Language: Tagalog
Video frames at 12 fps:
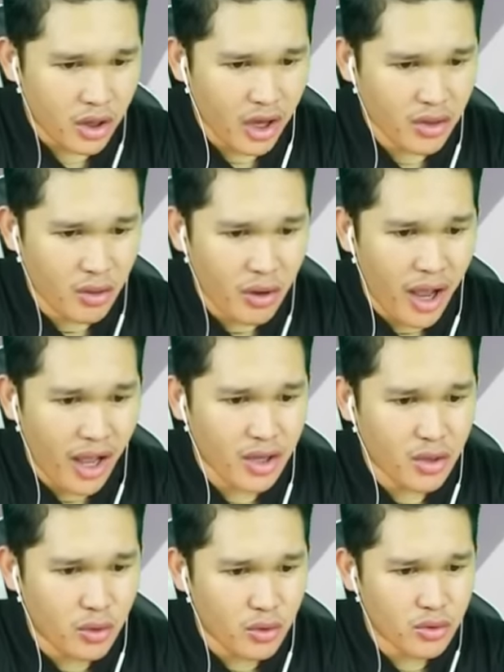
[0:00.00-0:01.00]
Ito nga
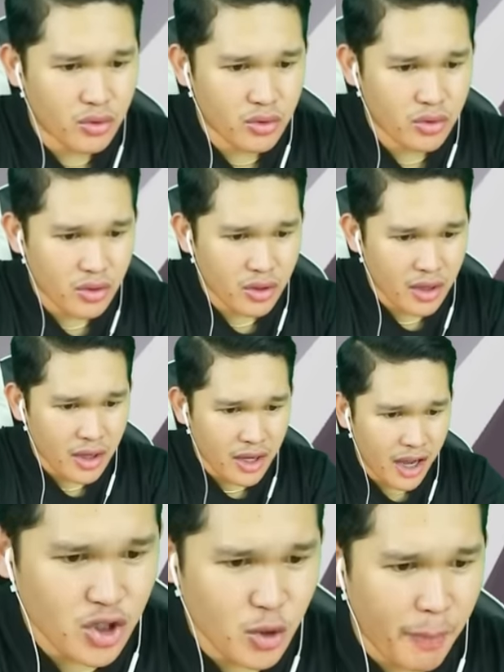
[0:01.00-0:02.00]
yun.
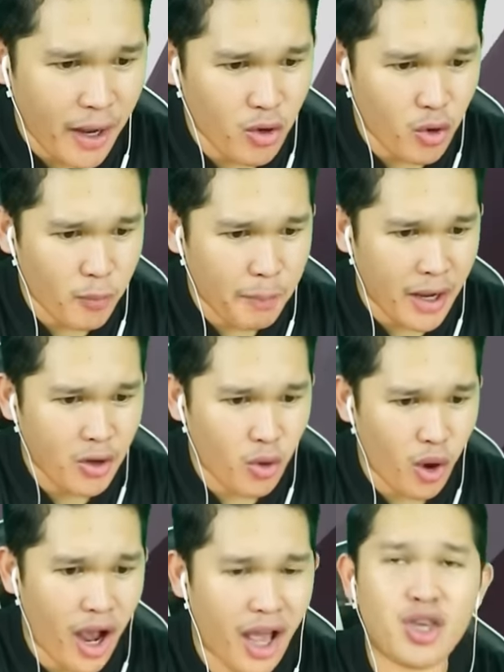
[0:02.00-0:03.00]
Kaso paano, paano
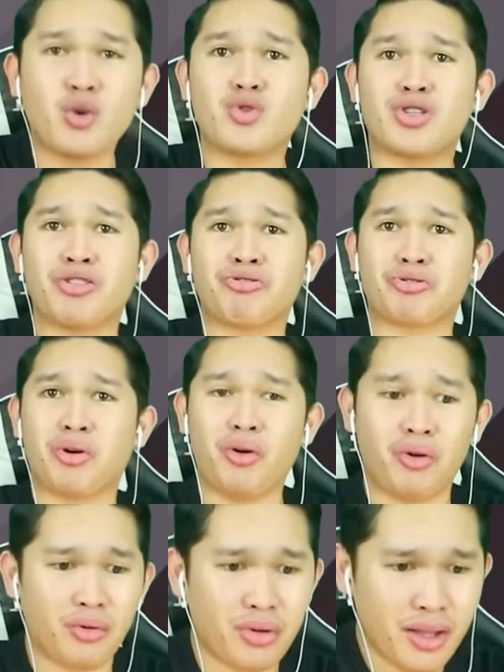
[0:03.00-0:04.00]
ko aayusin
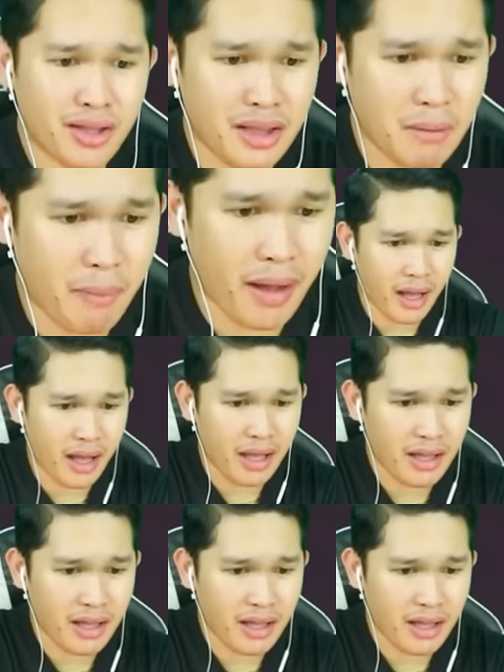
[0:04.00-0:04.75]
to? ba? Diba?